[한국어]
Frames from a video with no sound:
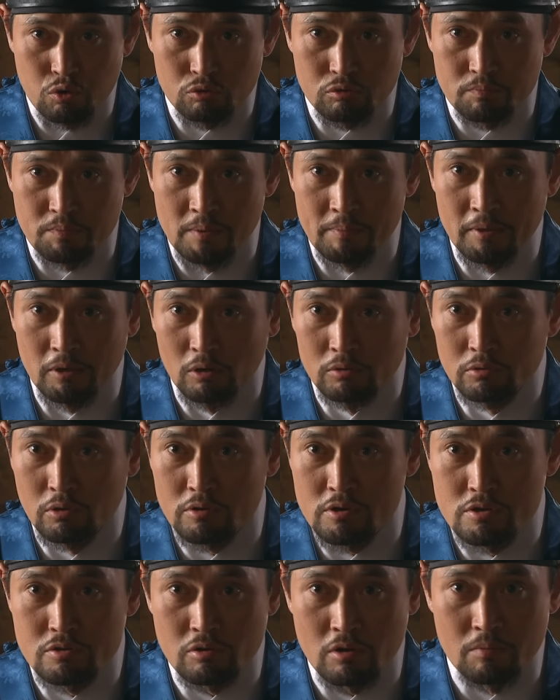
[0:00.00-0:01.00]
소도 비빌
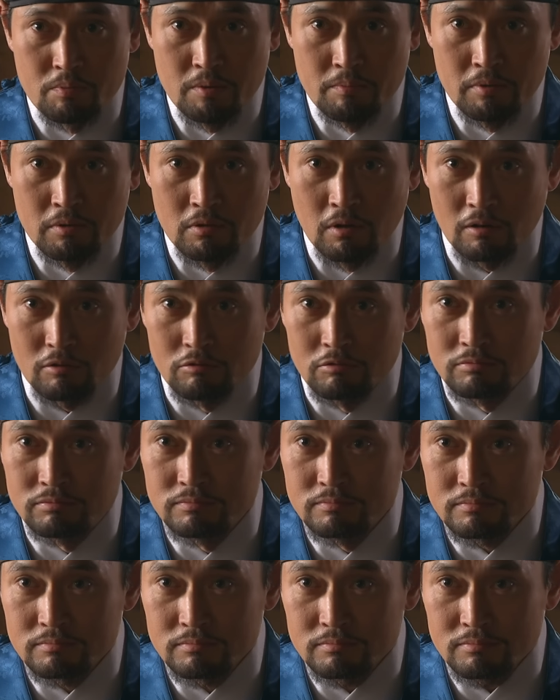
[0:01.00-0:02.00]
언덕이 있어야
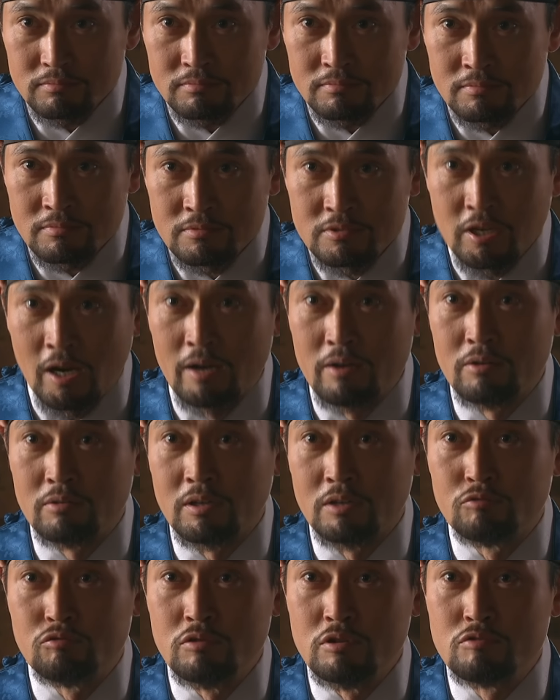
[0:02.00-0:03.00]
비빈다고.
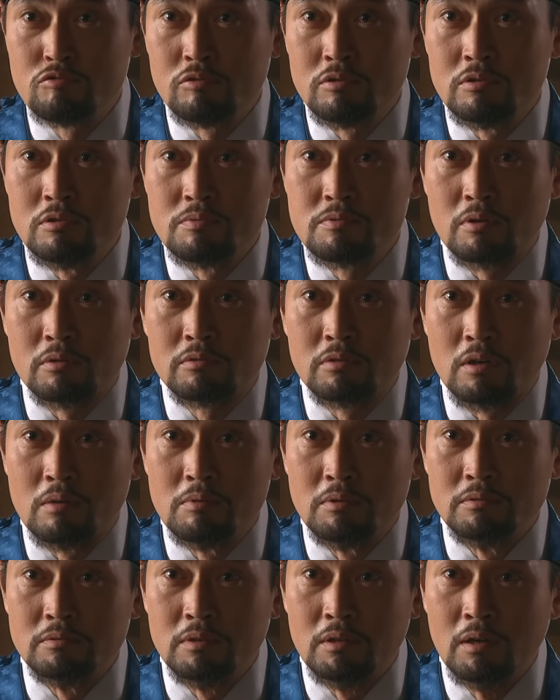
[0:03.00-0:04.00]
자형의 뒷줄이
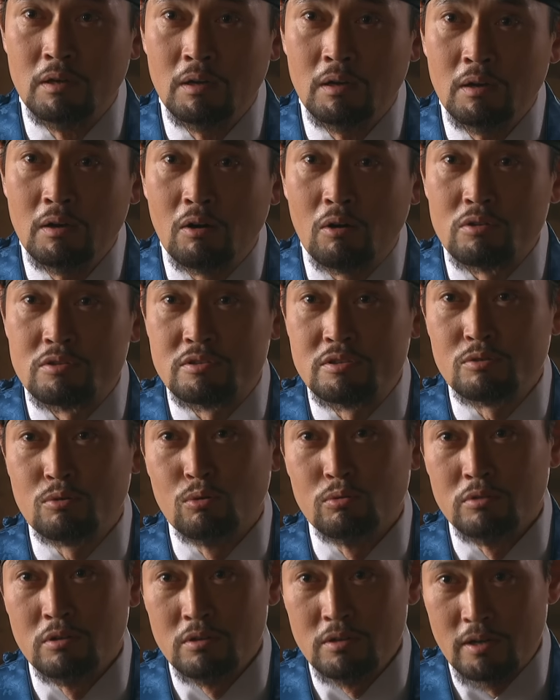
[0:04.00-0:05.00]
없었더라면
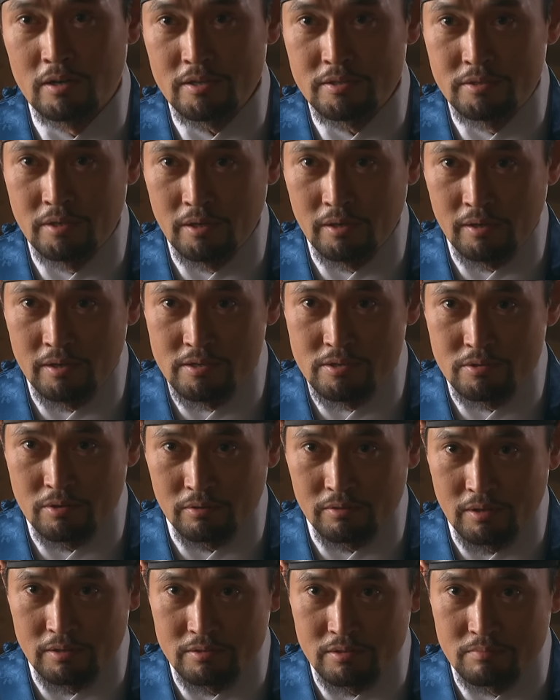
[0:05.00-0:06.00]
어찌 오늘날의 죄가
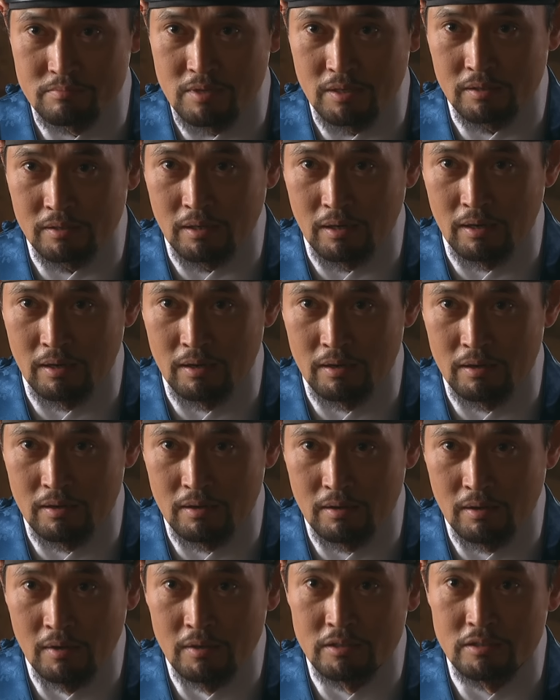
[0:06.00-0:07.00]
있었겠습니까?
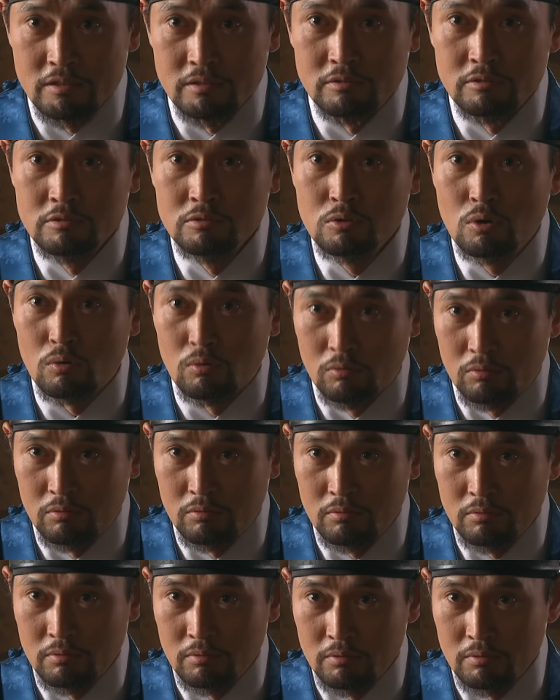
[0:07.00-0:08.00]
이
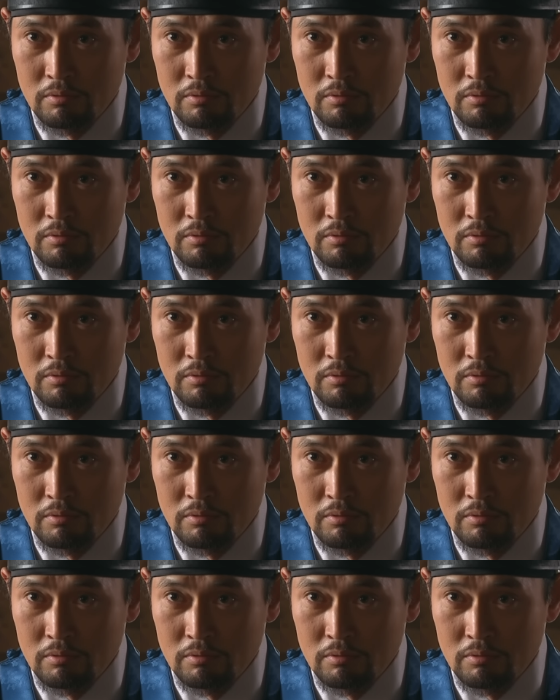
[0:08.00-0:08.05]
은공